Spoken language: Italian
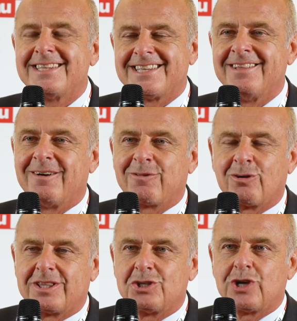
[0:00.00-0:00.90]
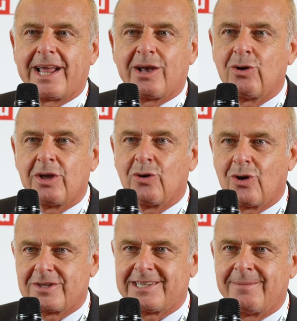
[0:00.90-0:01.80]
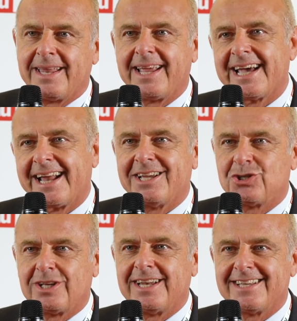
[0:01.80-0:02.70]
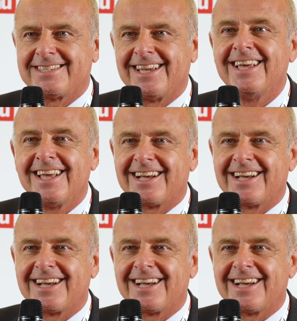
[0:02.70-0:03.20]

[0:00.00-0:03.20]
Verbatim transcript: si deve fronteggiare con i colossi americani e cinesi